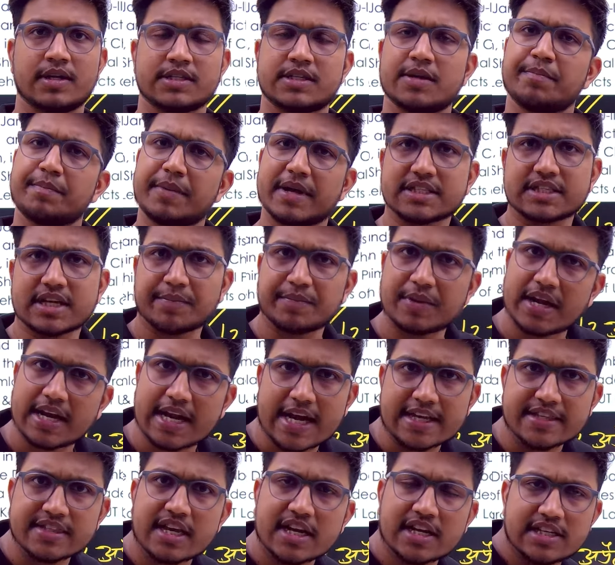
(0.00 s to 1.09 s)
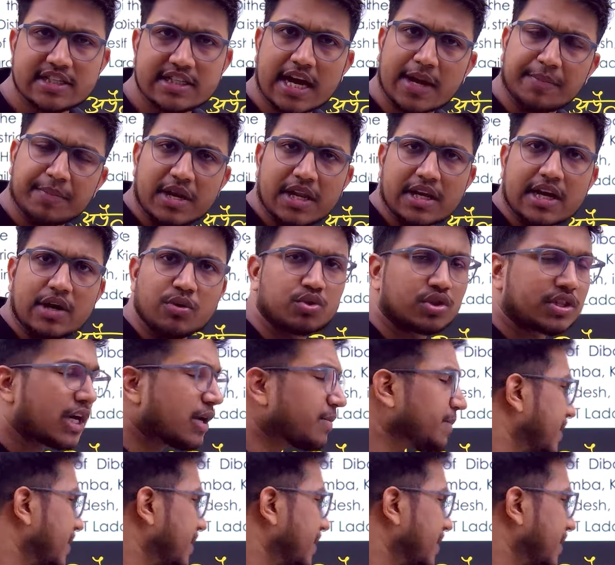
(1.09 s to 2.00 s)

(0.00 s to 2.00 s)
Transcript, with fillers: सिंपल सा अपना राज्य देख लीजिए यहां पे लिखा उत्तर